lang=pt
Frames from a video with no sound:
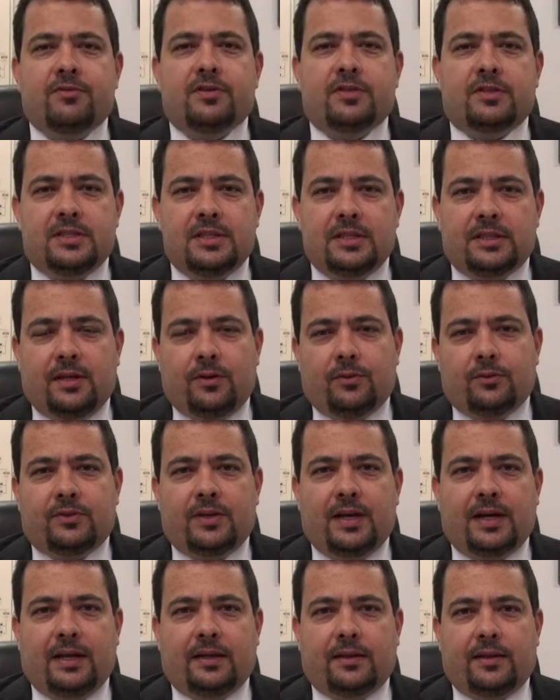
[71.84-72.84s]
visita ao
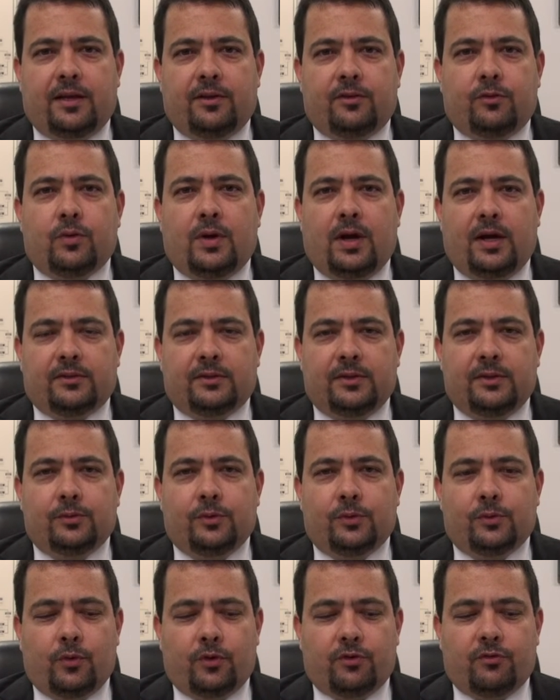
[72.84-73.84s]
secretário de Educação,
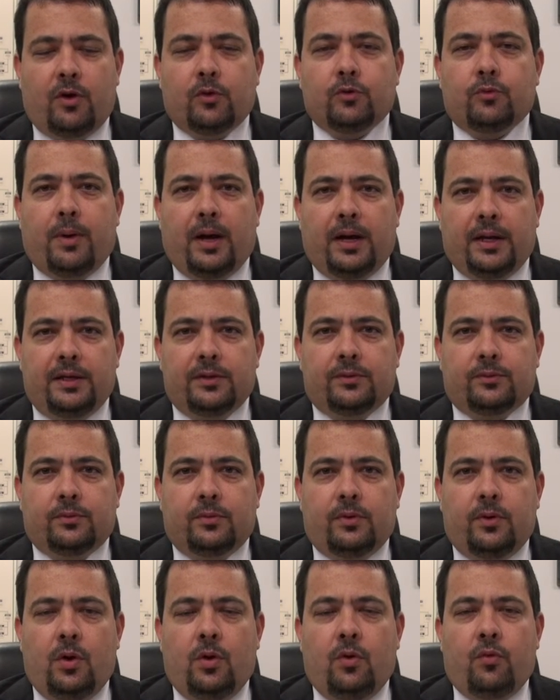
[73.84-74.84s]
Dr. Oswaldo Barreto,
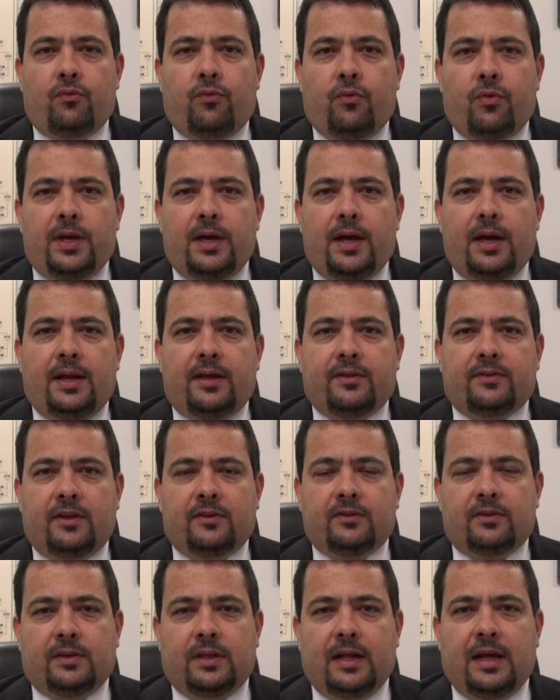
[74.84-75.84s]
foi a
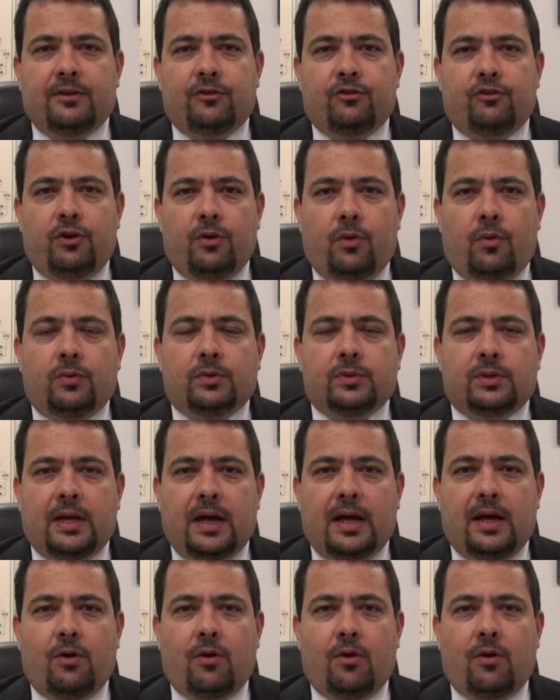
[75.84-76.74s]
necessidade de encontrar